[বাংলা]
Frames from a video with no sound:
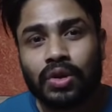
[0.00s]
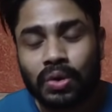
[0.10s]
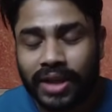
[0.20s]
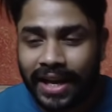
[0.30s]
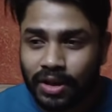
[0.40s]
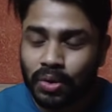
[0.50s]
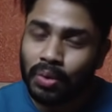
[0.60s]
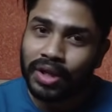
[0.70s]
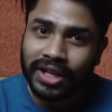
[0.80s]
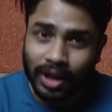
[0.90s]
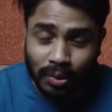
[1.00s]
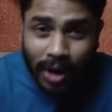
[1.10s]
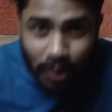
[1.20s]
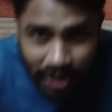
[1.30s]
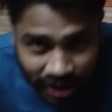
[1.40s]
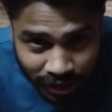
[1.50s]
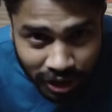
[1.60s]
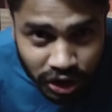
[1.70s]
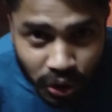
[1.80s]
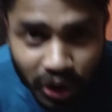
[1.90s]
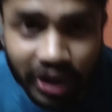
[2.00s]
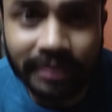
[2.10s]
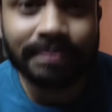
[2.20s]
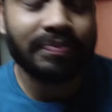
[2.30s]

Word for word: তো থ্যাংক ইউ তোমাদেরকে এত ভালোবাসা দেওয়ার জন্যে